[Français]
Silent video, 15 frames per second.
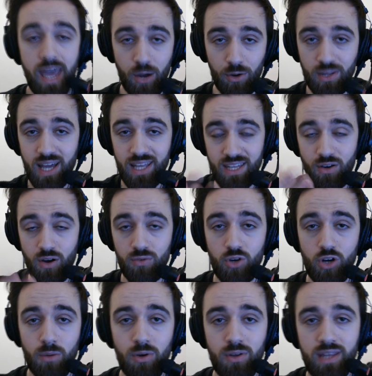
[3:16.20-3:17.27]
et on a hâte d'avoir
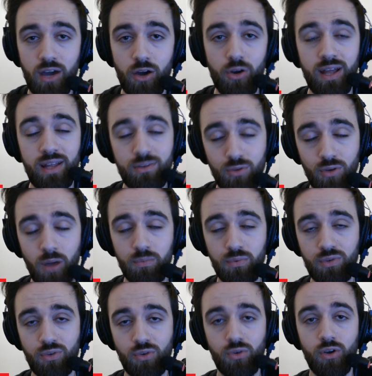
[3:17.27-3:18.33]
vos commentaires euh, là-dessus hein,
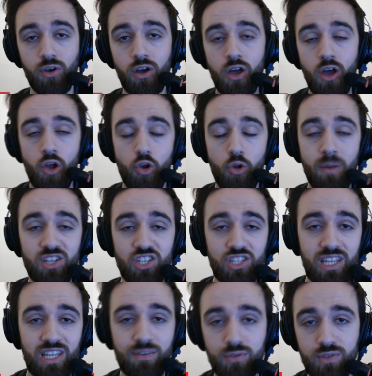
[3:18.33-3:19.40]
puisque le match
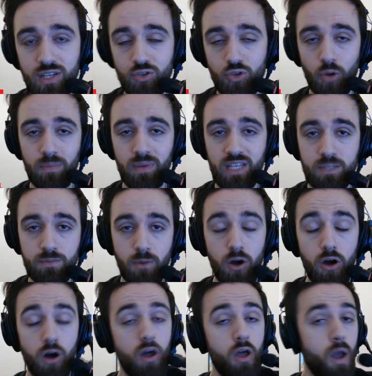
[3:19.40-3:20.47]
était diffusé sur
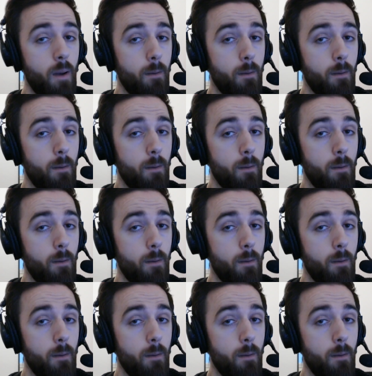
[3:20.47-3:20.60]
Sport.